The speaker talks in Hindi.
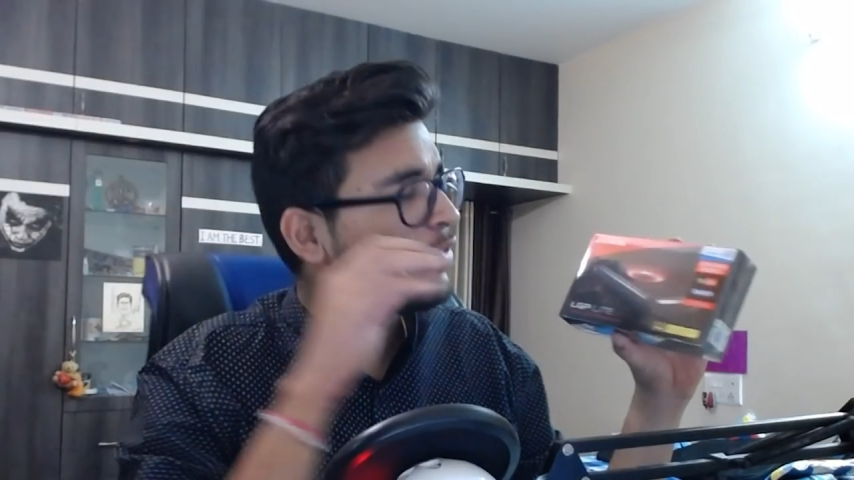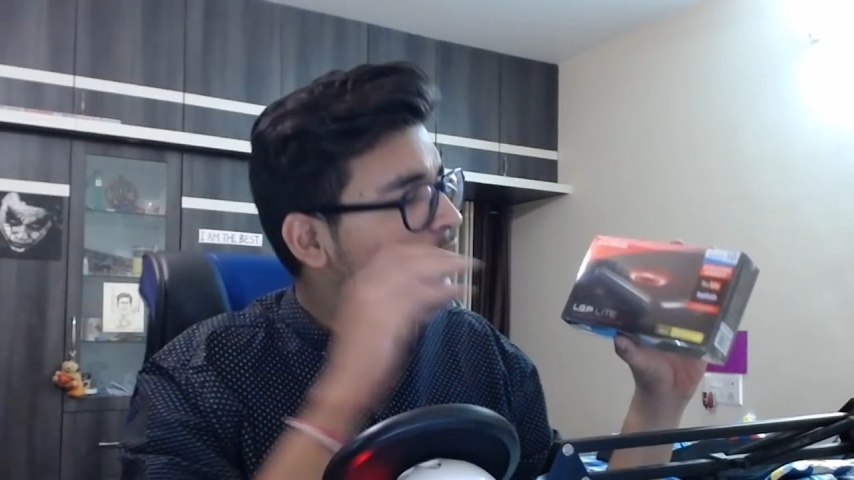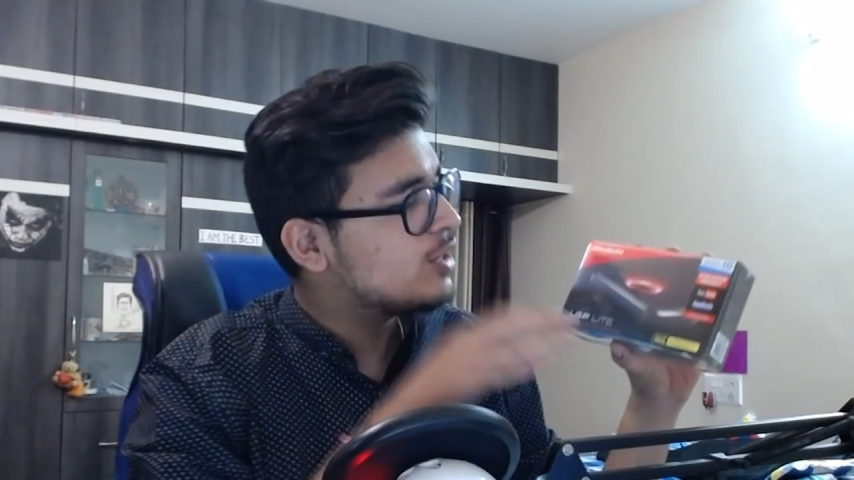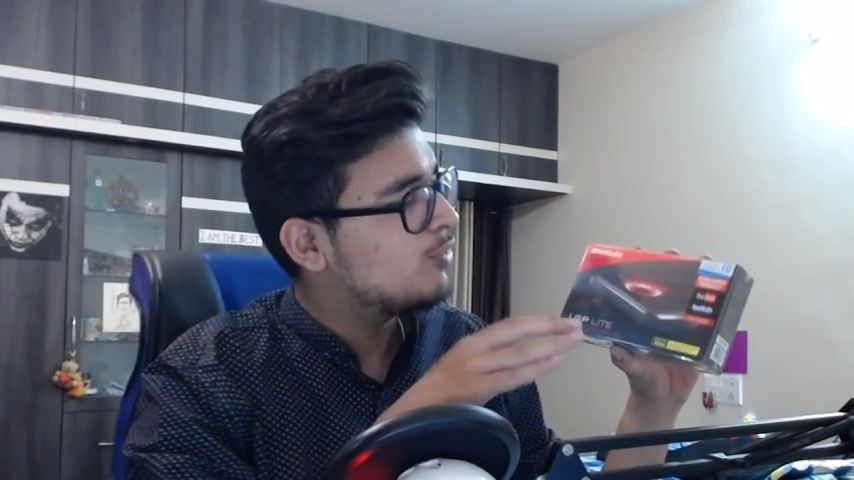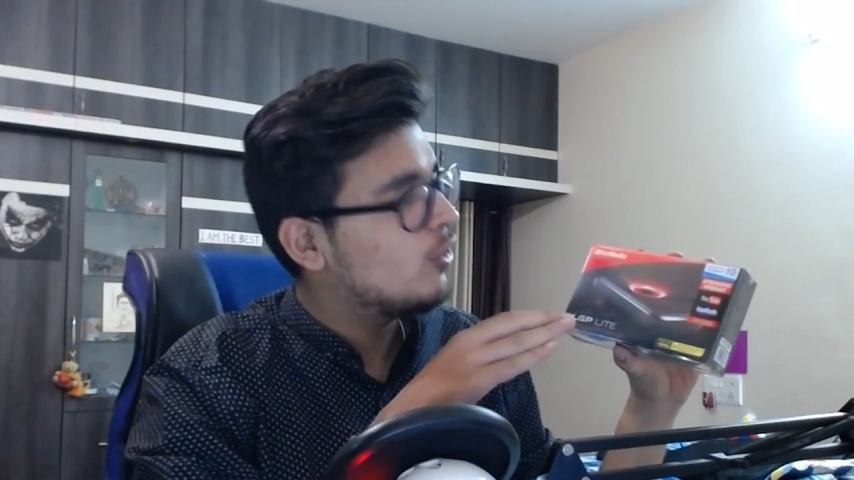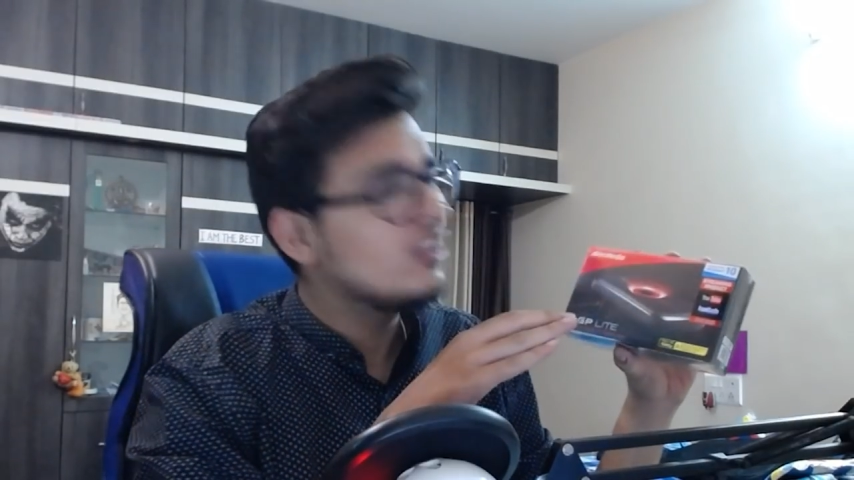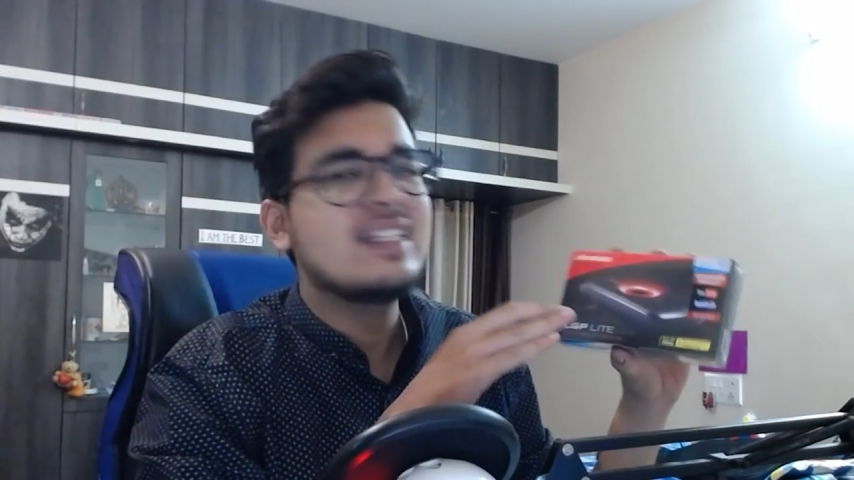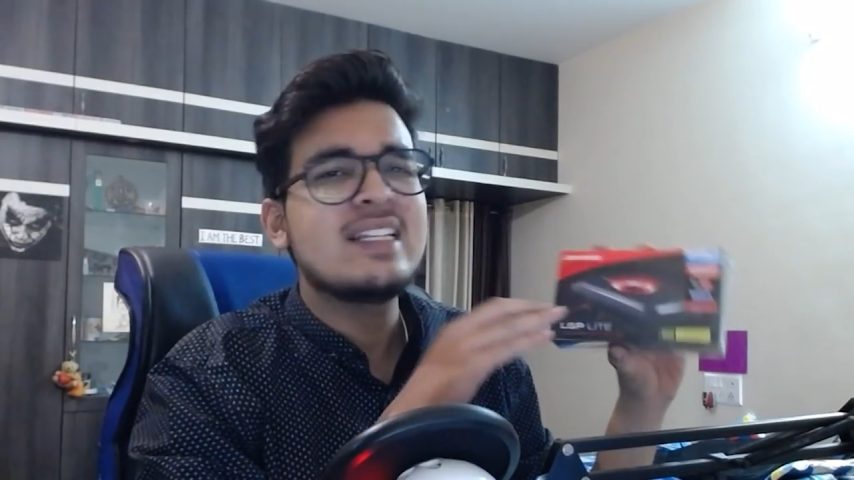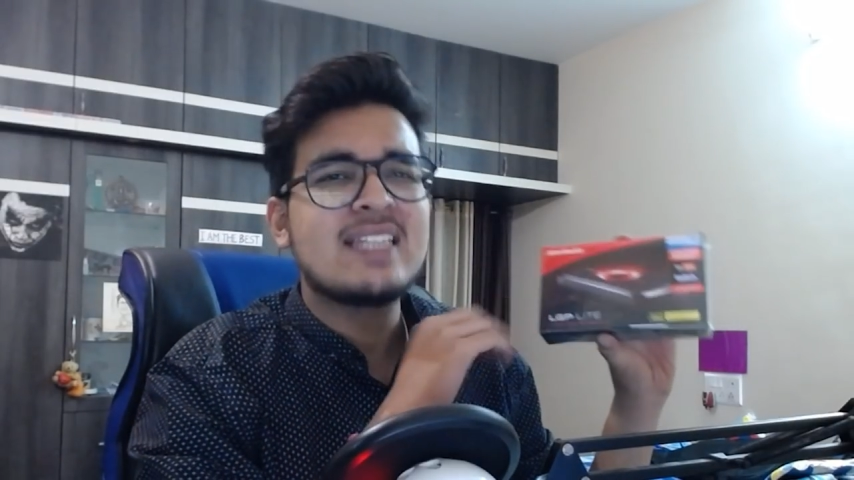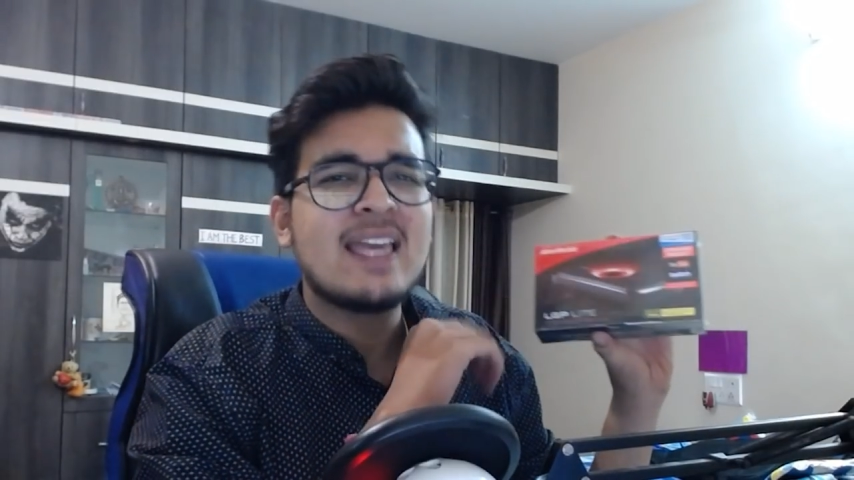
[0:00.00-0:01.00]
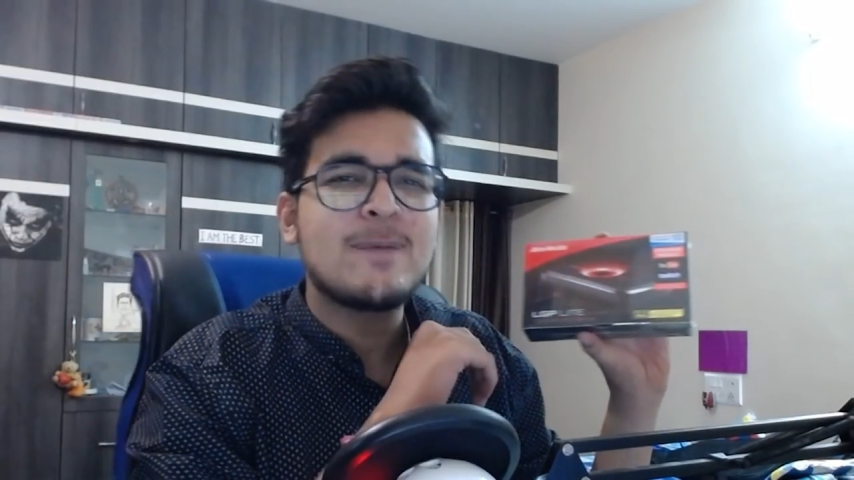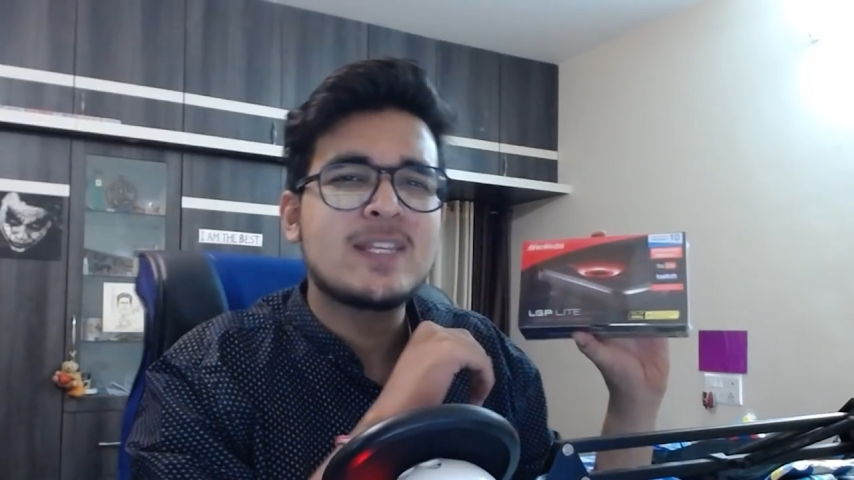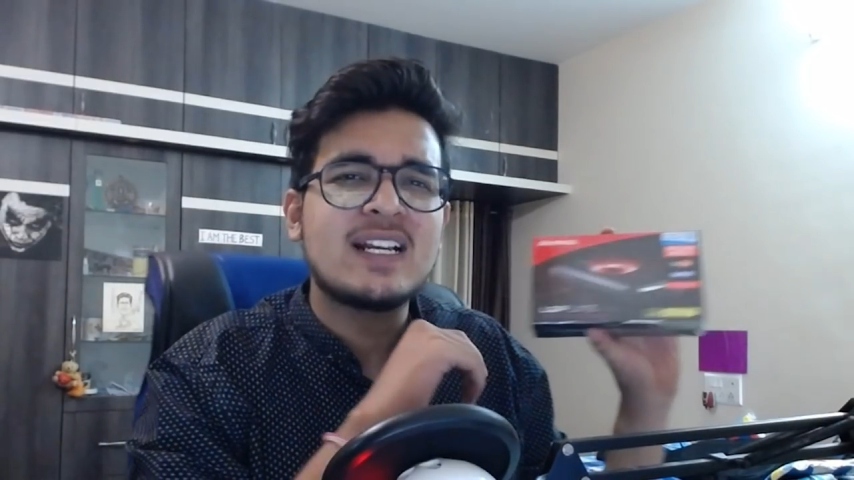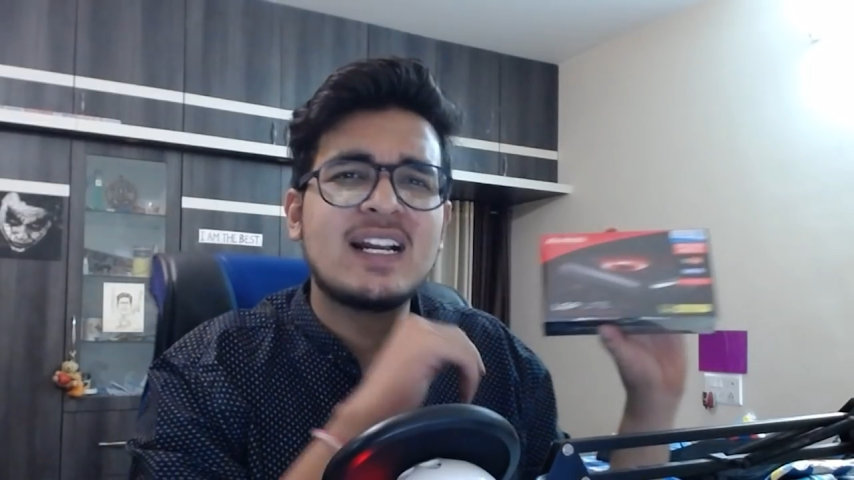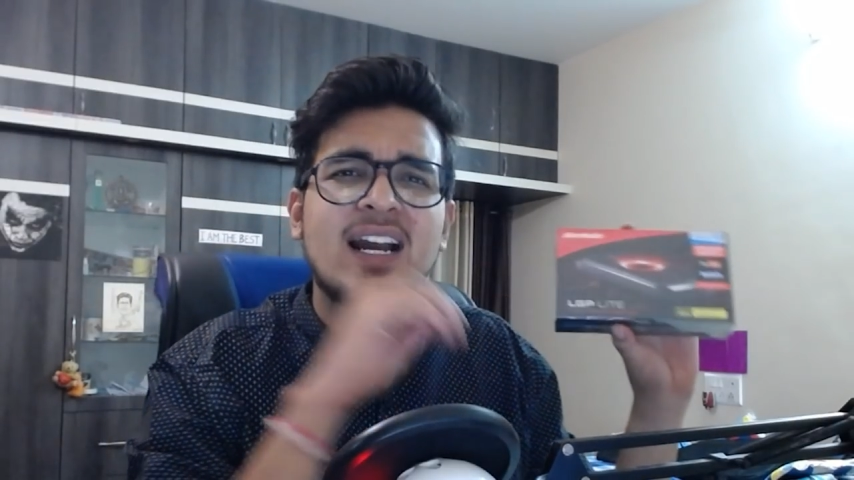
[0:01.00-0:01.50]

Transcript: फर्स्ट ऑफ ऑल दिस कैपचेक